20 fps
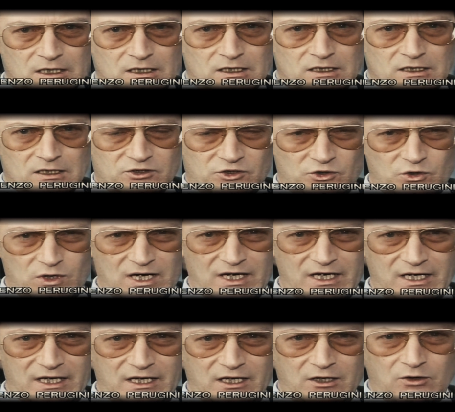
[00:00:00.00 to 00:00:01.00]
So
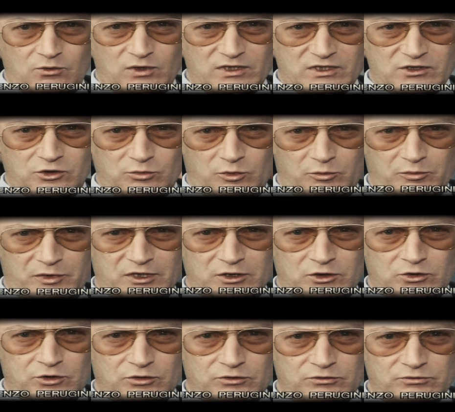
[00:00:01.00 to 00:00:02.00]
anche che in questo
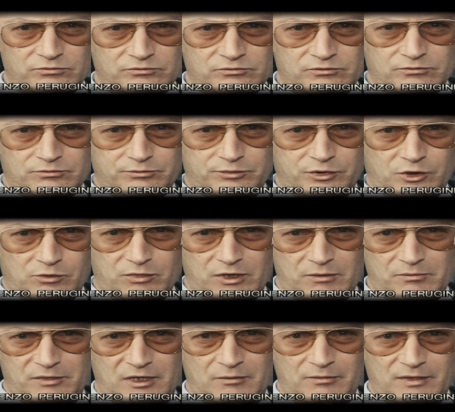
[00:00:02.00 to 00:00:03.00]
momento
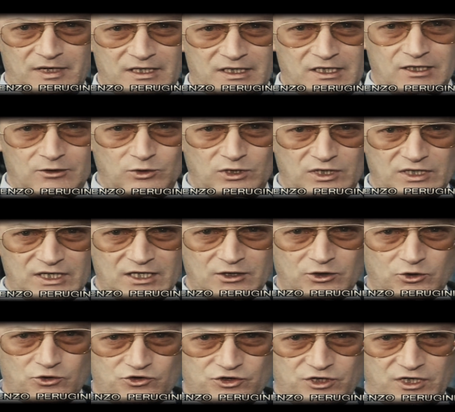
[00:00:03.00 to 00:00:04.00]
probabilmente ogni
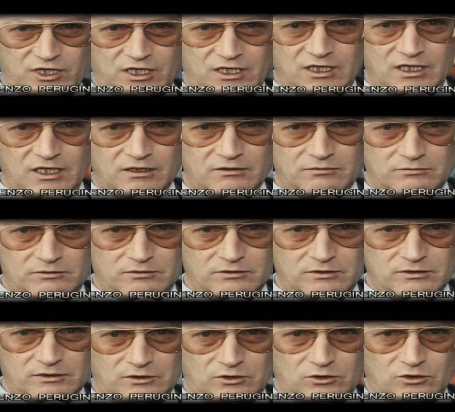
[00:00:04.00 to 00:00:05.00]
tanto cerchi di
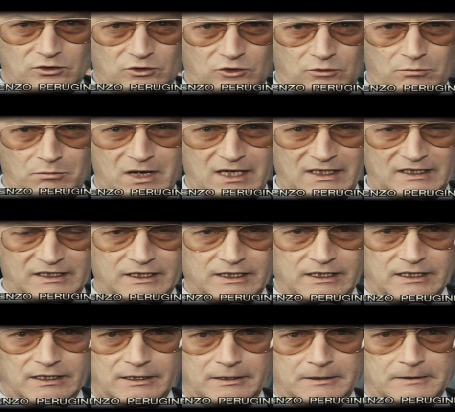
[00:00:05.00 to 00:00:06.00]

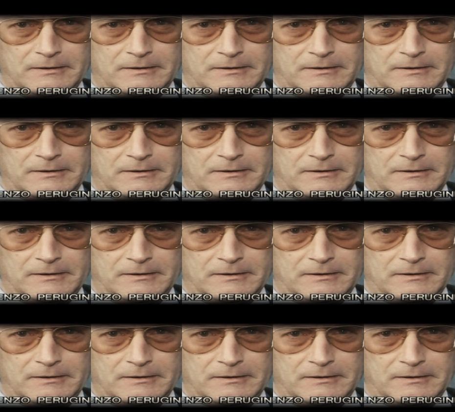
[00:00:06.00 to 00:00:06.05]
combatterli.